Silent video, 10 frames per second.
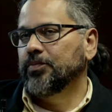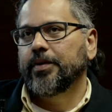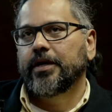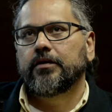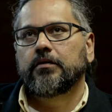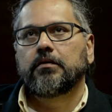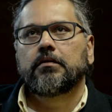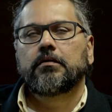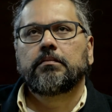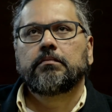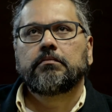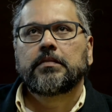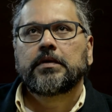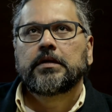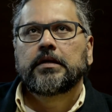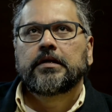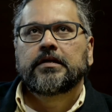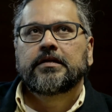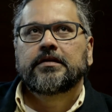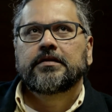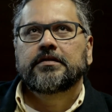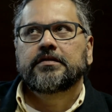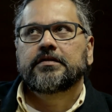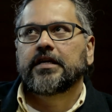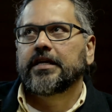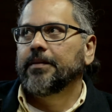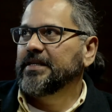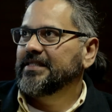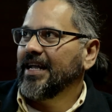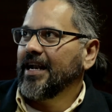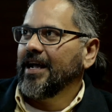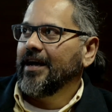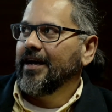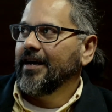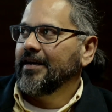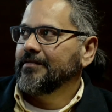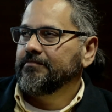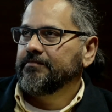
pero sería pensar a,